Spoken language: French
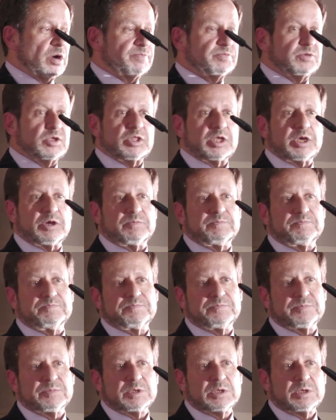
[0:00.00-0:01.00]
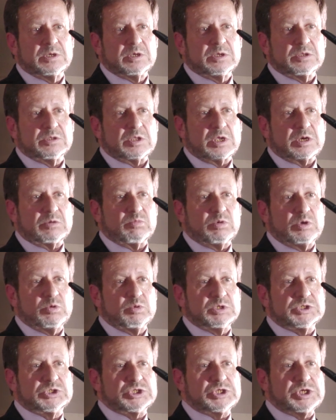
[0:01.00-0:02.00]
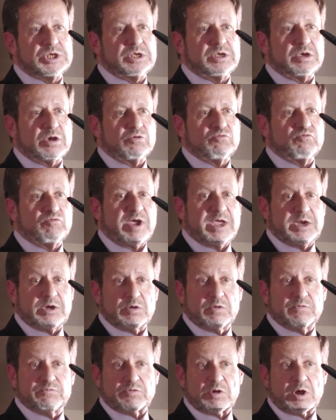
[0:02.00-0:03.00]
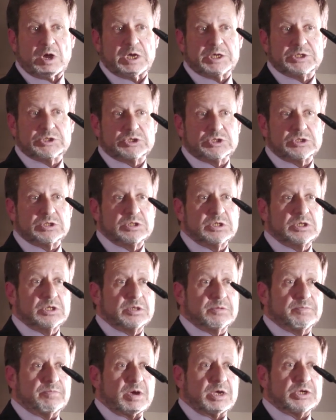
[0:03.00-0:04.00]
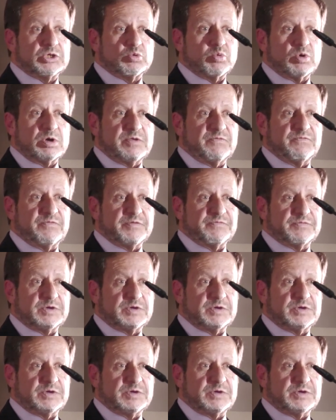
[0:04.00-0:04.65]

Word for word: que euh, ce graphique, enfin que cette courbe va continuer à monter. Autrement dit,